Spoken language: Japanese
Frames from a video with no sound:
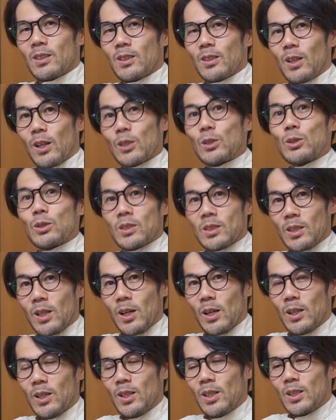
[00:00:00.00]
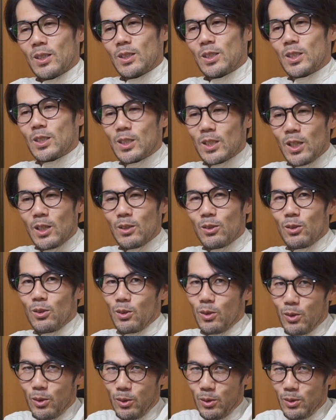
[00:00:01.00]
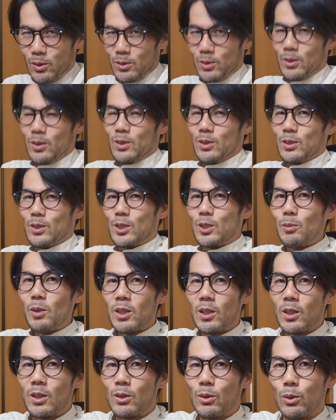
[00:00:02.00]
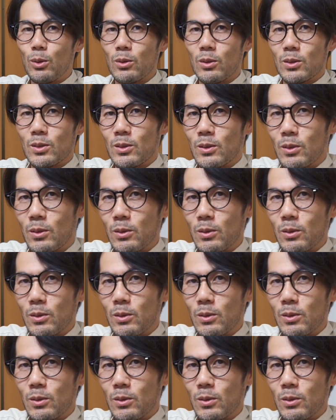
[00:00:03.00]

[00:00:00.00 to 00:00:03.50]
単純にさ、ちっちゃいのをこう、詰めていこうとする